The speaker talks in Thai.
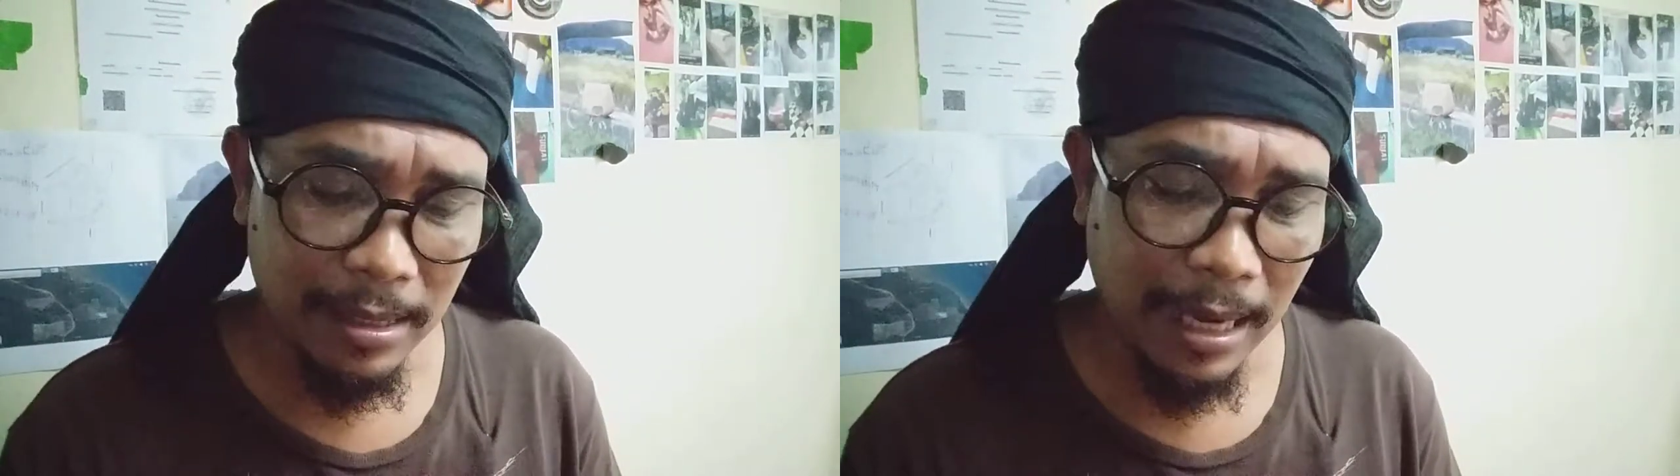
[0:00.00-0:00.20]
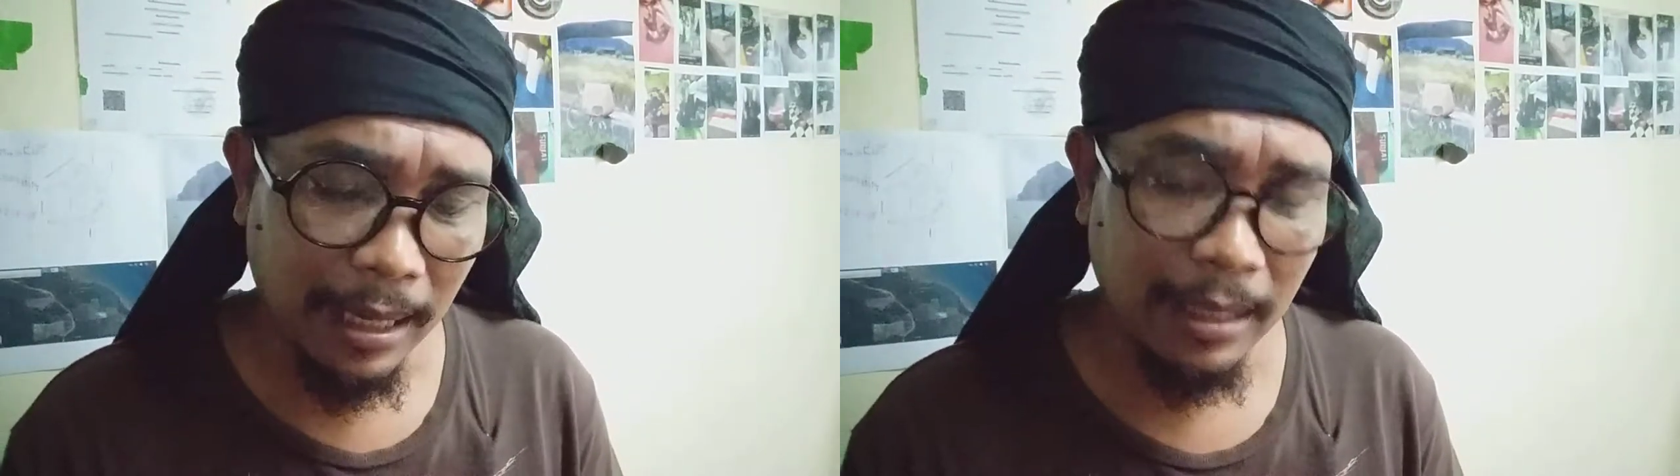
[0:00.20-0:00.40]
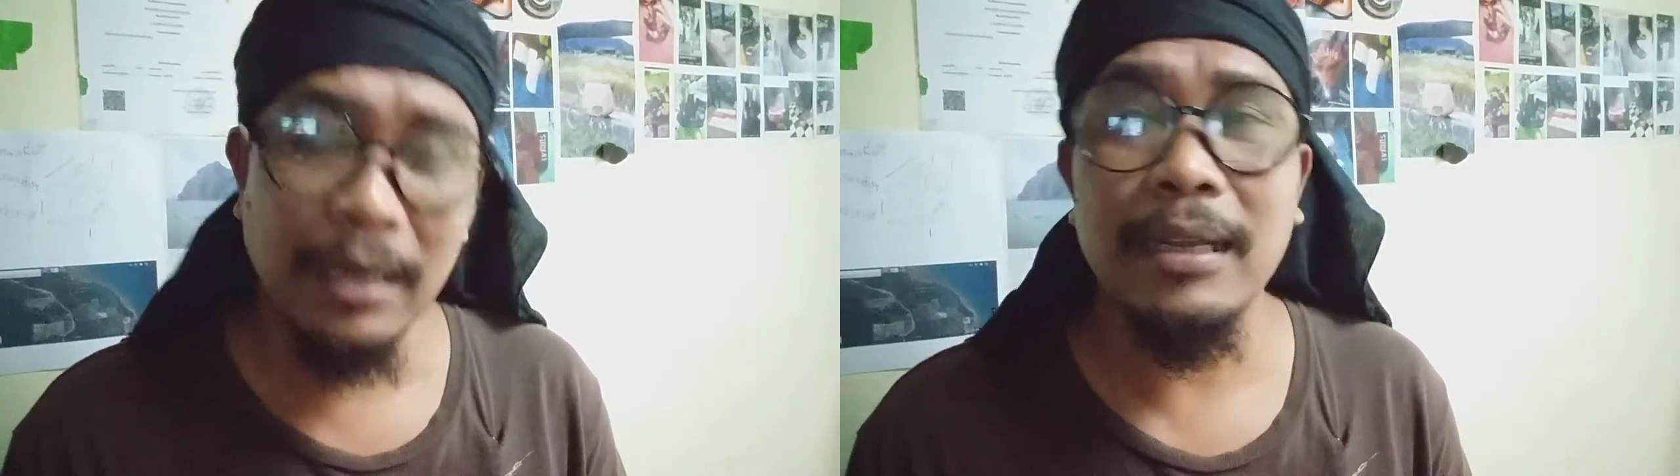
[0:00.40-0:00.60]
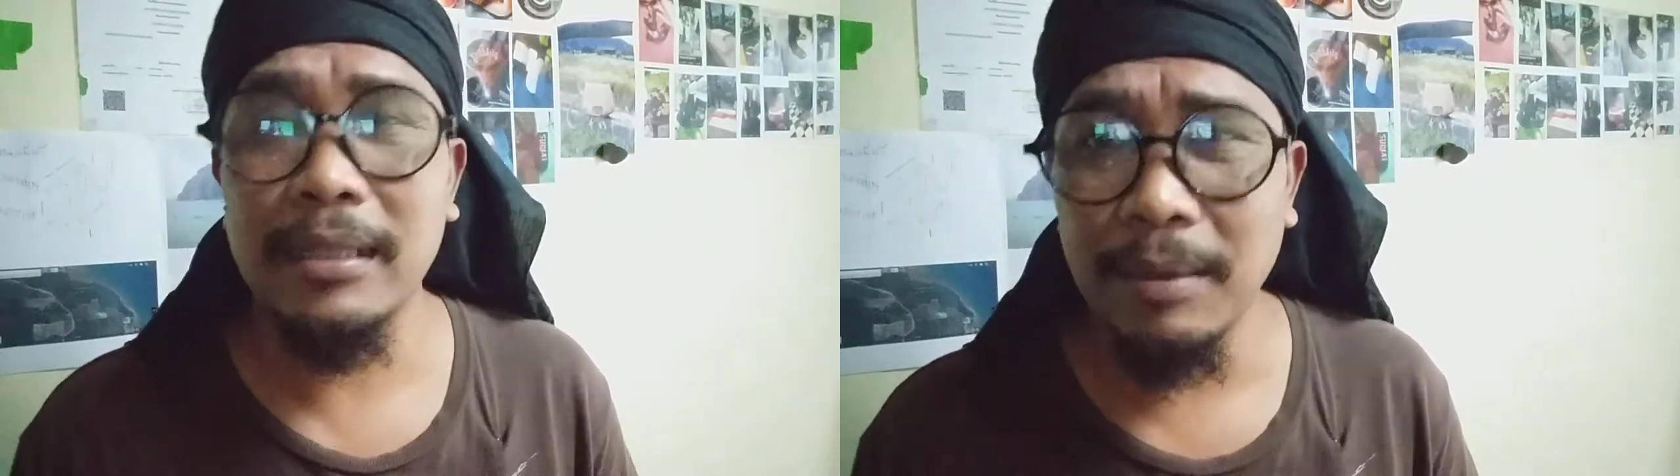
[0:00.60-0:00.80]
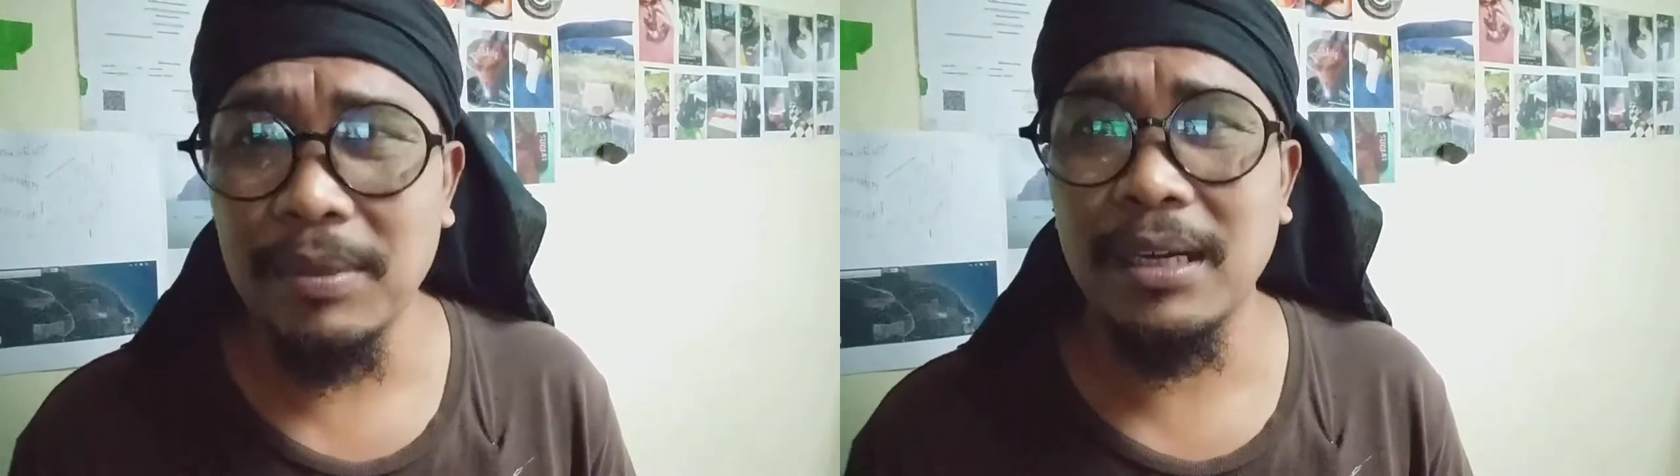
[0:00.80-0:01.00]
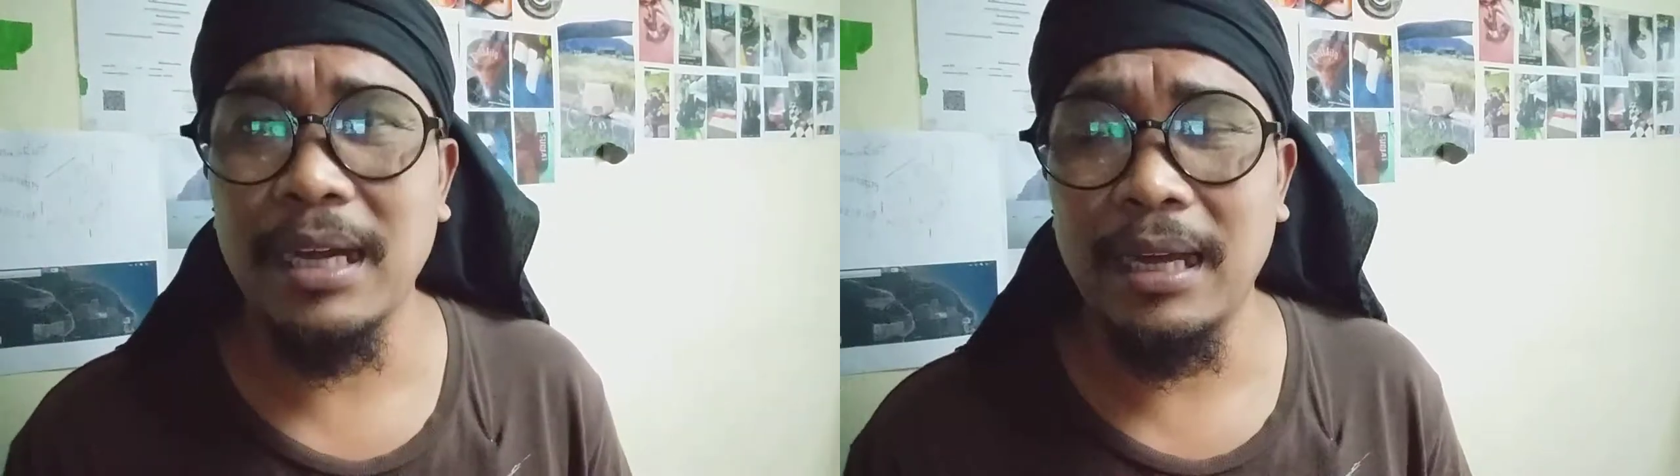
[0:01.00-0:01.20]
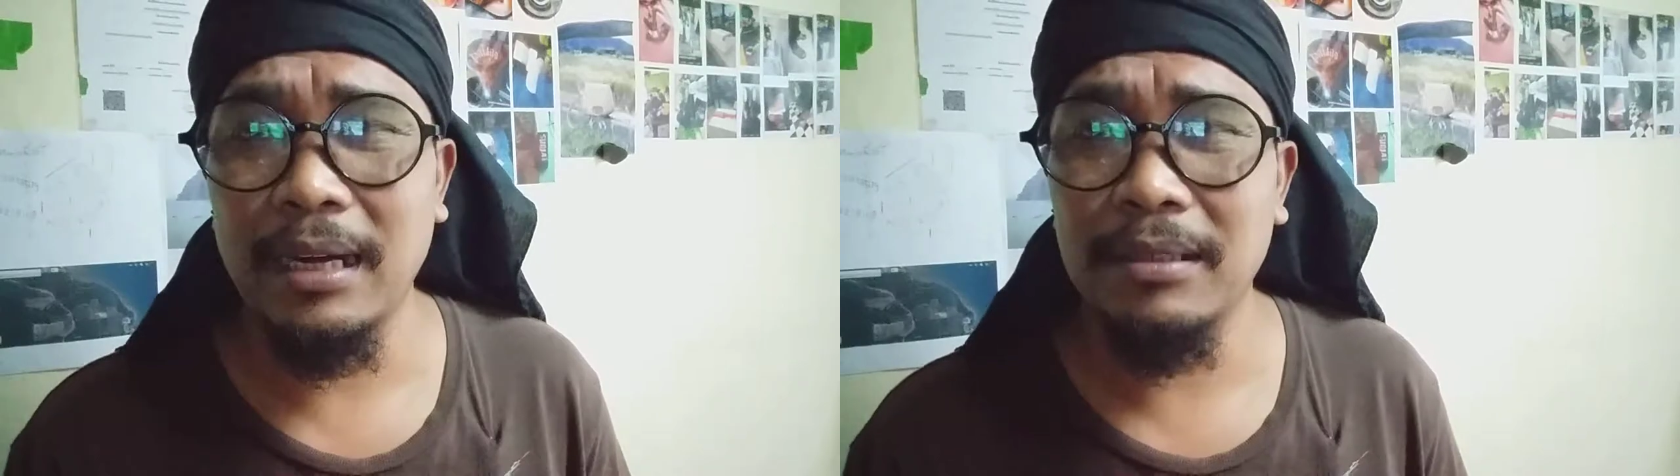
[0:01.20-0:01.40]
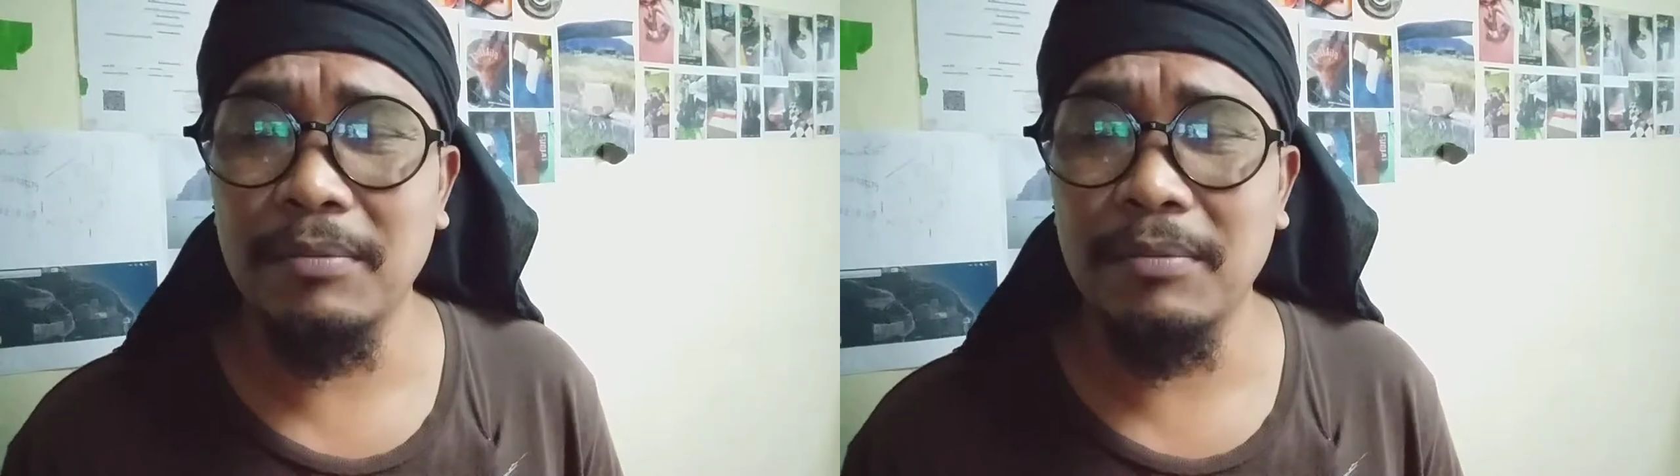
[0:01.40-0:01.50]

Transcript: รักแล้วก็เลยทำเครื่องหนังแล้วจ